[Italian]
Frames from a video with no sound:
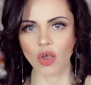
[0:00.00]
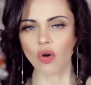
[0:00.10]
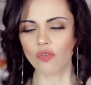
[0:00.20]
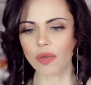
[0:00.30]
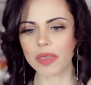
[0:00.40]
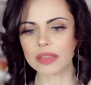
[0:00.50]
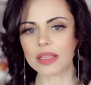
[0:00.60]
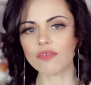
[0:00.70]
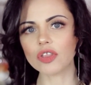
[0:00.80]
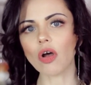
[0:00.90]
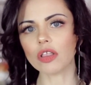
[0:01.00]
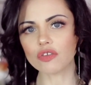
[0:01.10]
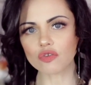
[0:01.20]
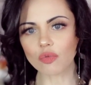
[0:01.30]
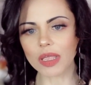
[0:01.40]
Ovviamente vi do gli
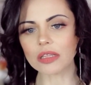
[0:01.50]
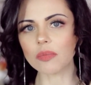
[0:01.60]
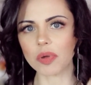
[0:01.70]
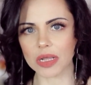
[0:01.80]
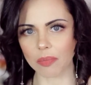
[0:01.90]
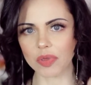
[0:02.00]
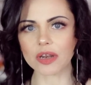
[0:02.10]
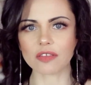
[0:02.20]
strumenti per capire